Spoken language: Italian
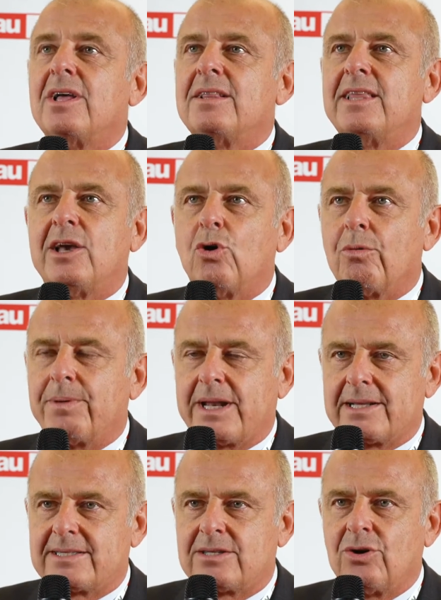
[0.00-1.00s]
di
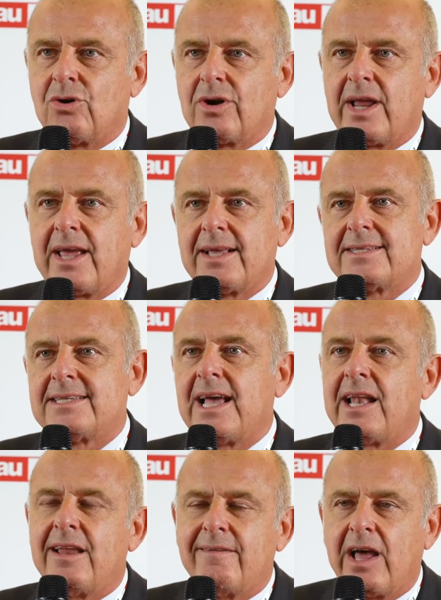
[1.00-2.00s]
cooperazione
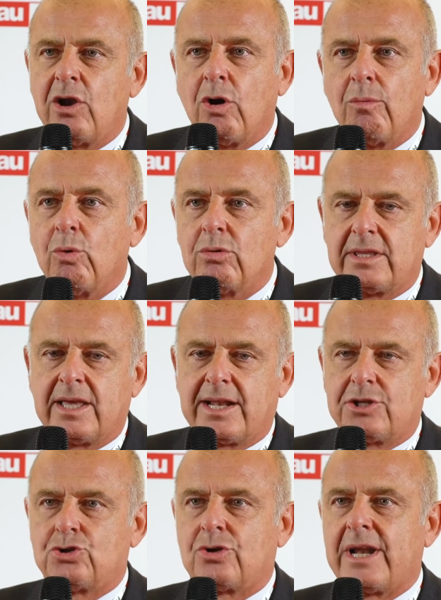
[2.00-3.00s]
sia a livello
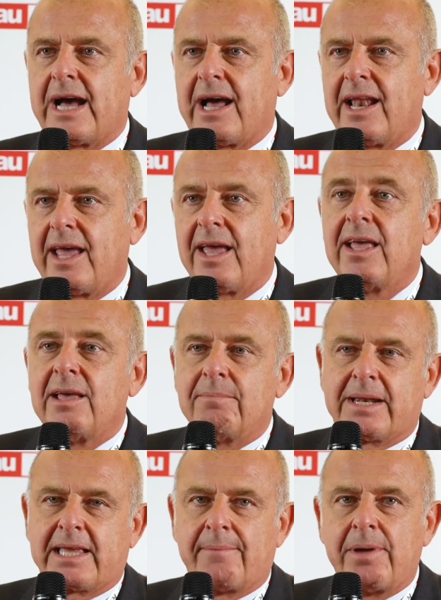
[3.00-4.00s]
multiregionale
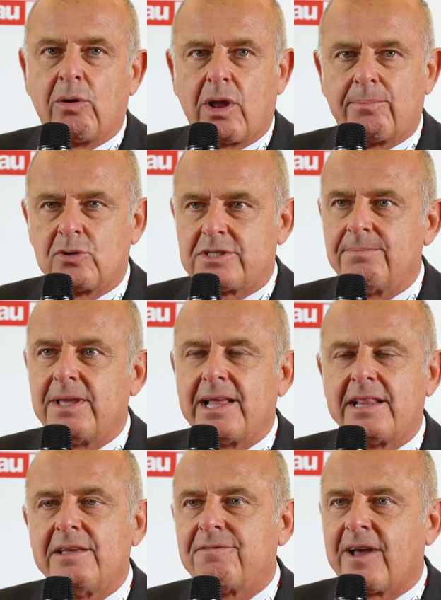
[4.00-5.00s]
perché abbiamo la
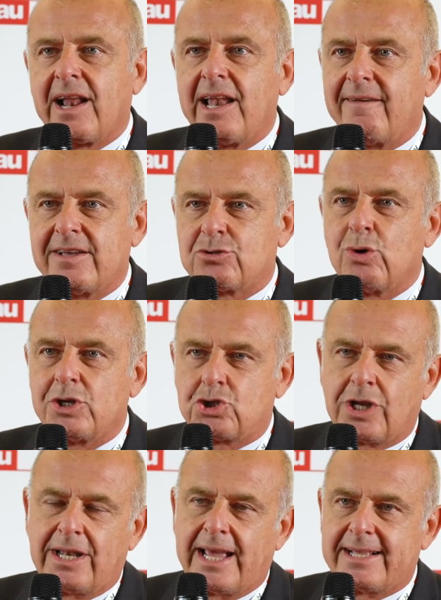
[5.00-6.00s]
possibilità di fare leve su
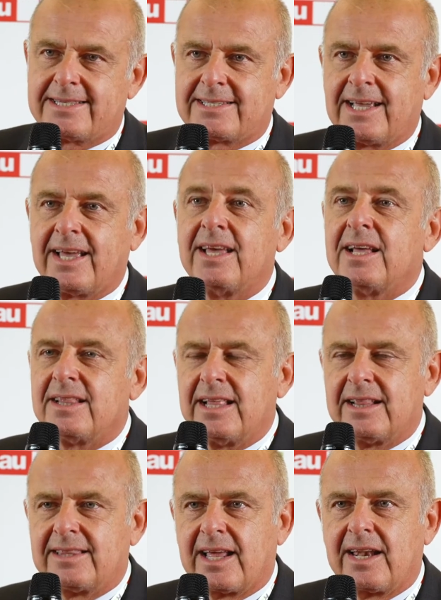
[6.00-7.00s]
eccellenze
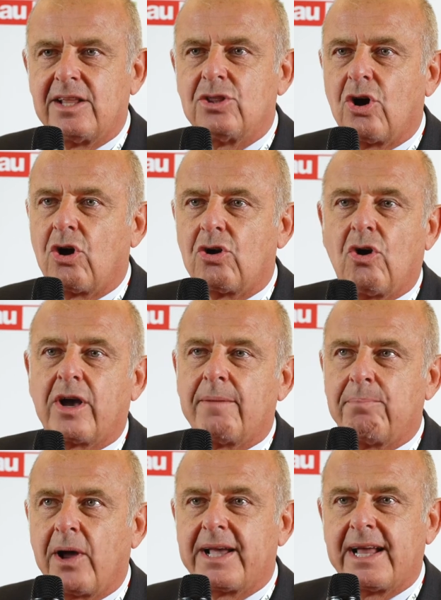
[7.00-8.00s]
del territorio
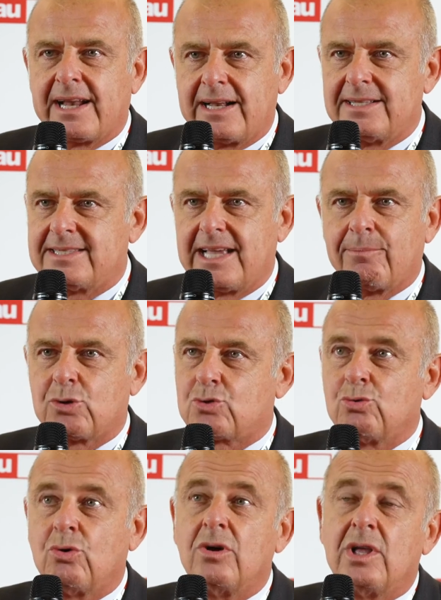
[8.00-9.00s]
che poi canalizziamo
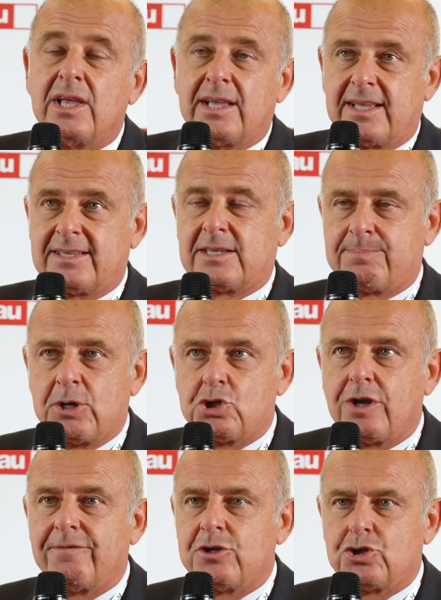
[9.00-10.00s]
su eh,
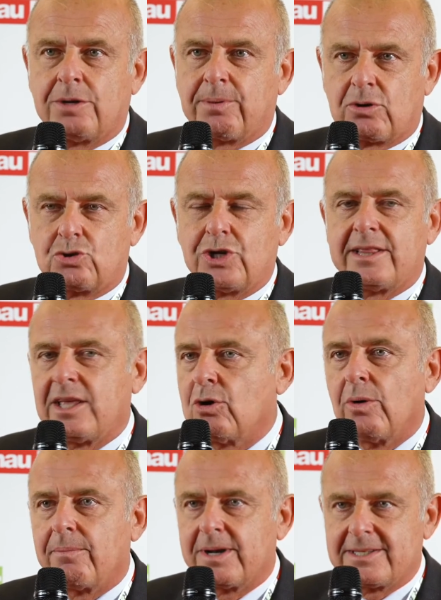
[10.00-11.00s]
specifici progetti
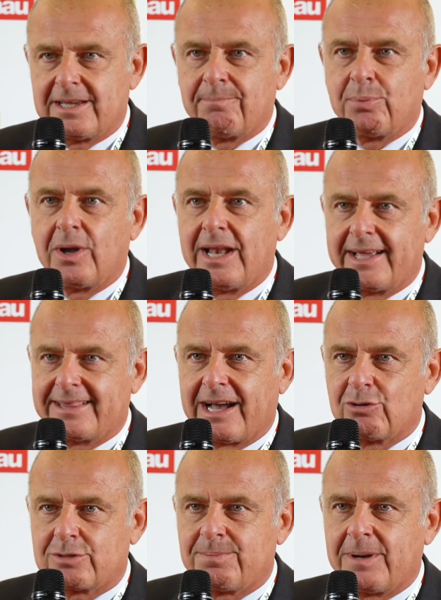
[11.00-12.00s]
come per esempio i Lighthouse